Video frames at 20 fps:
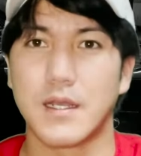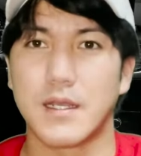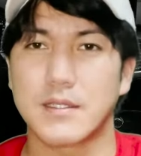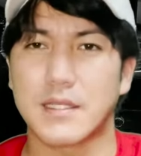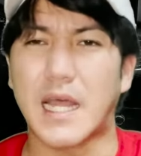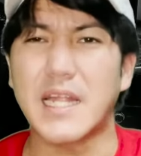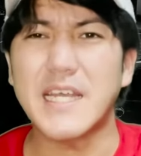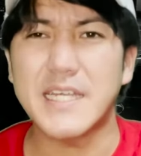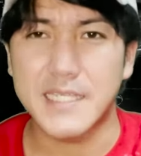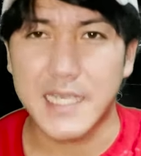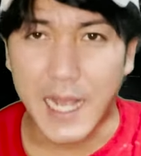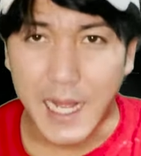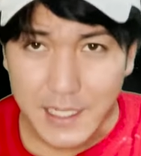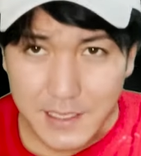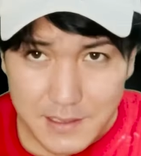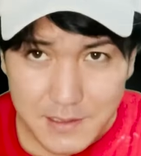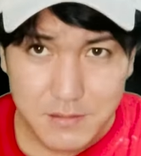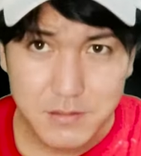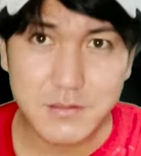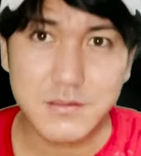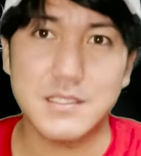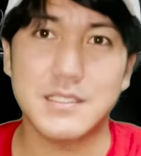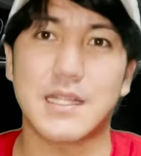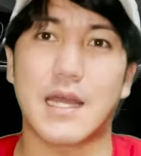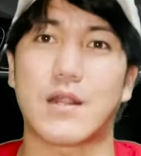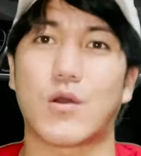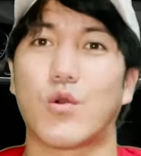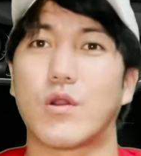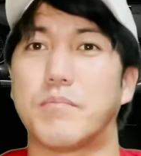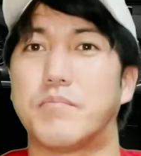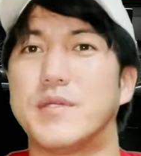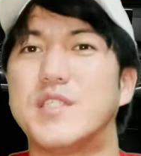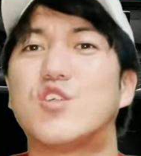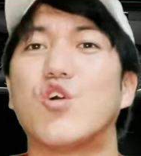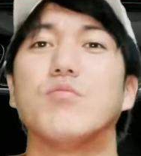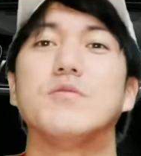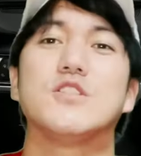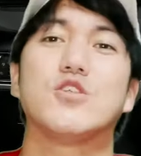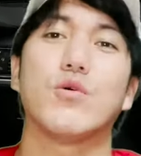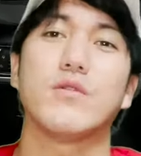ただやりすぎたらこれび
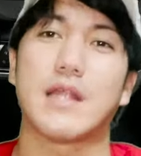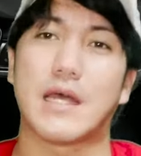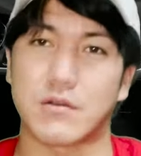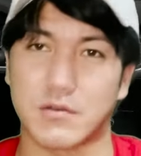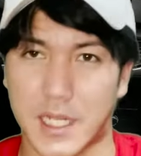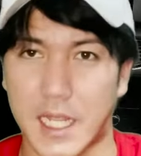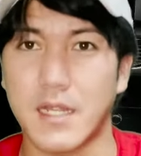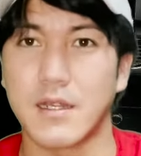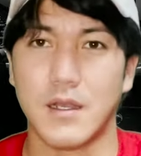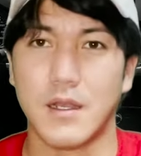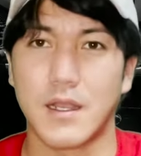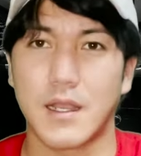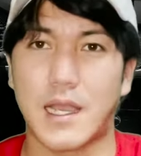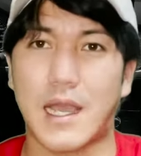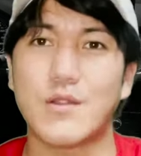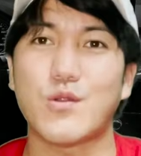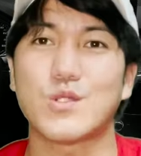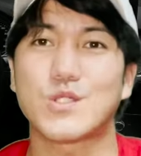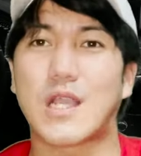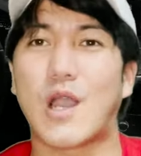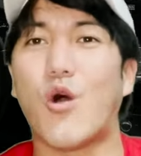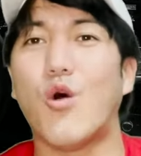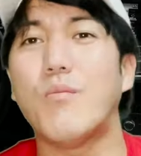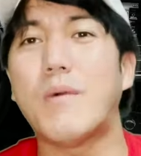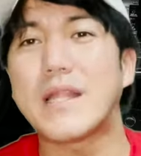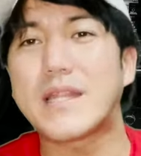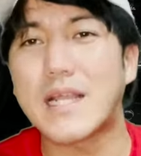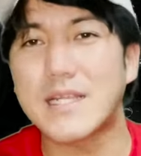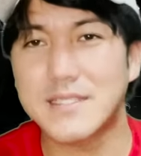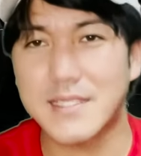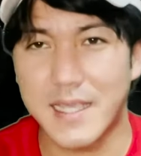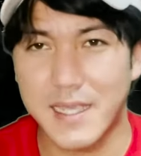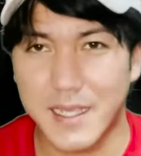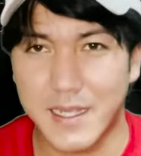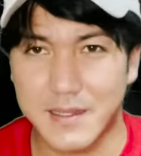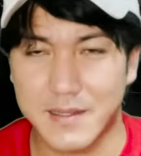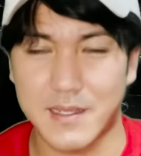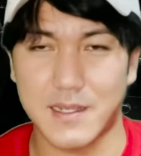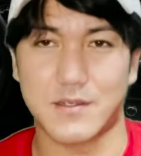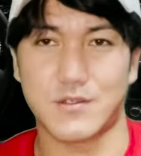しょびしょになる。彼女がお待た
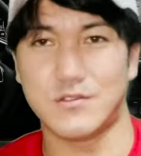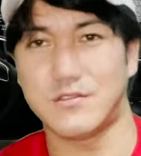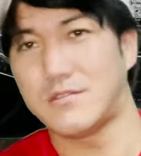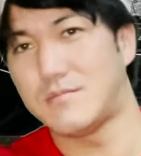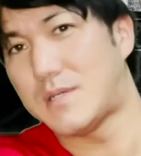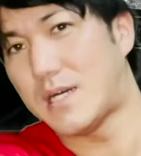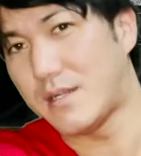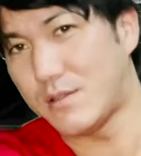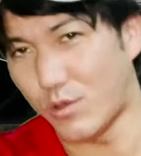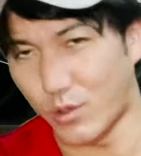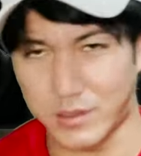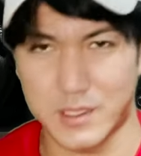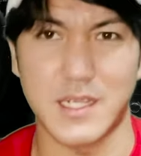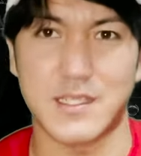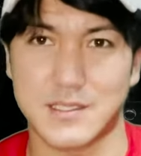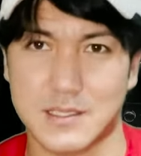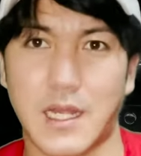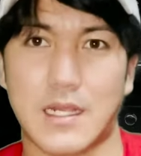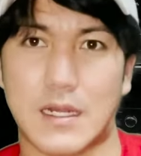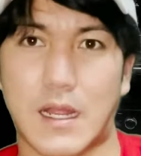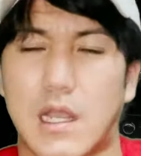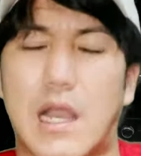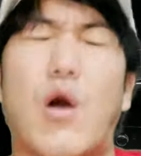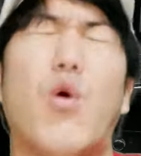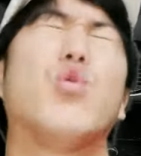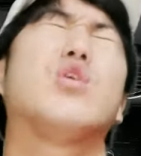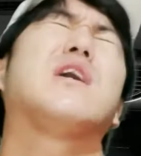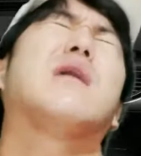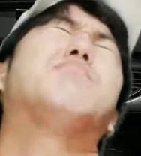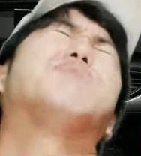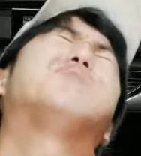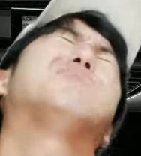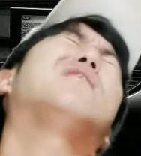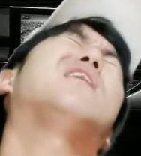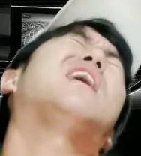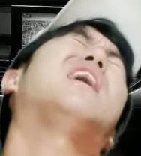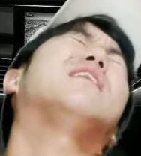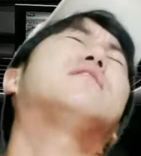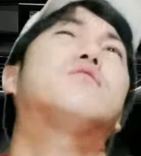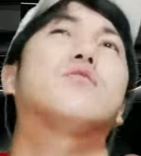せって車乗ってきたら、香りが
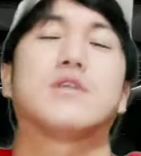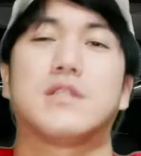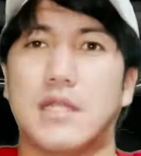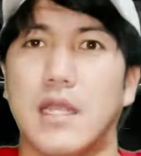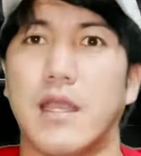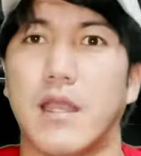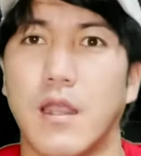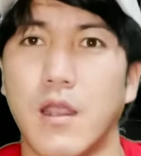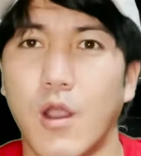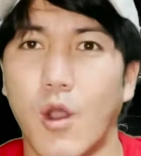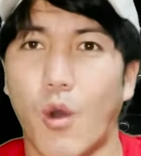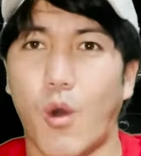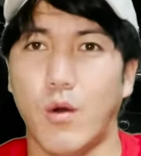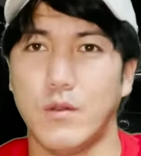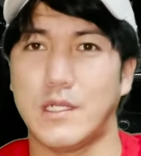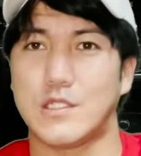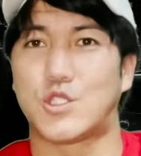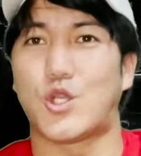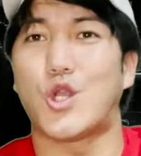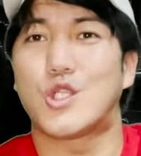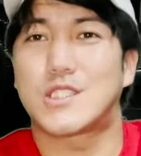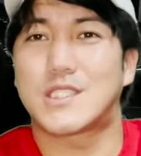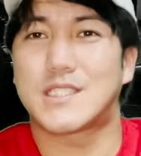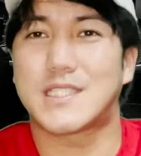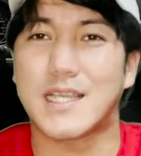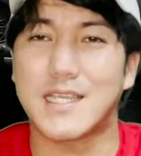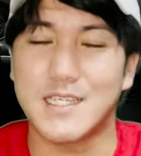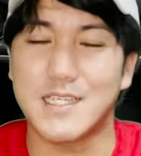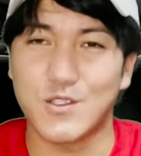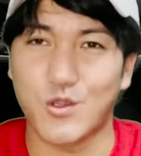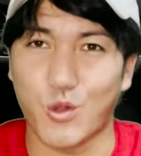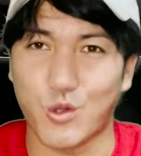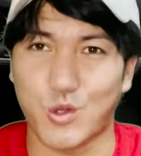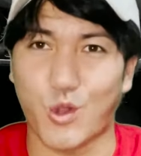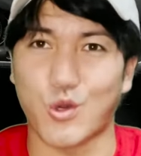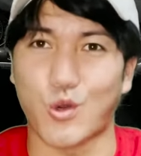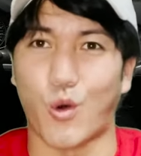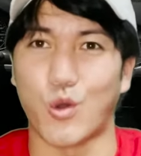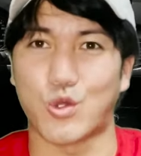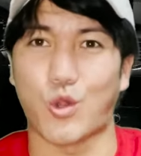ブワーっと来て、ほんで助手席に乗っと
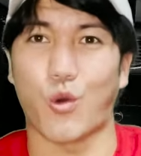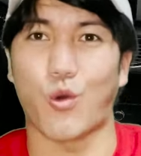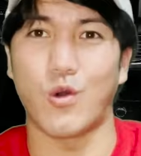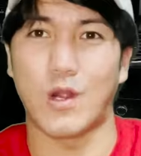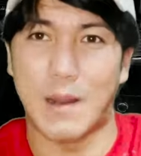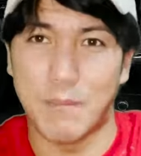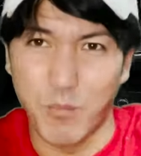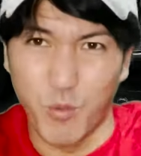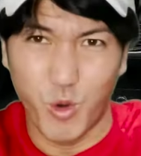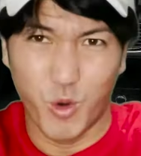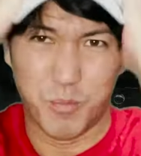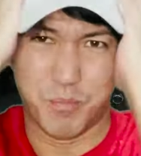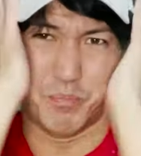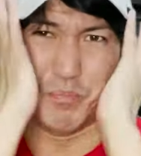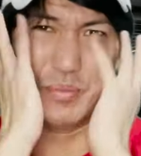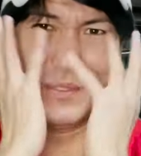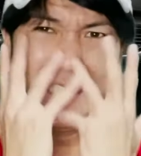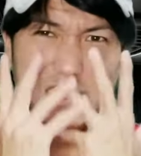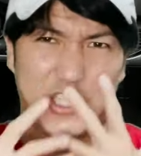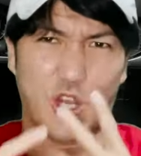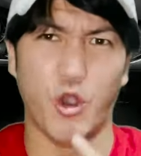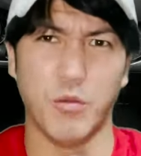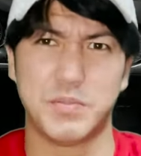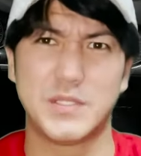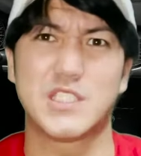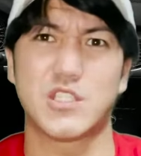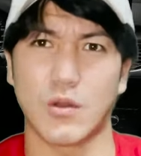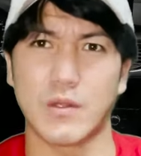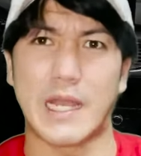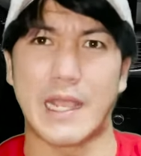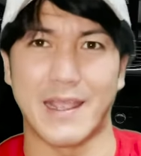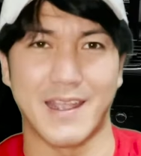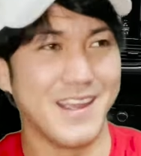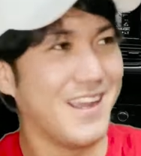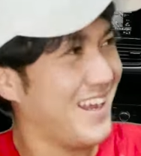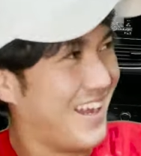る男がもうびしょびしょで、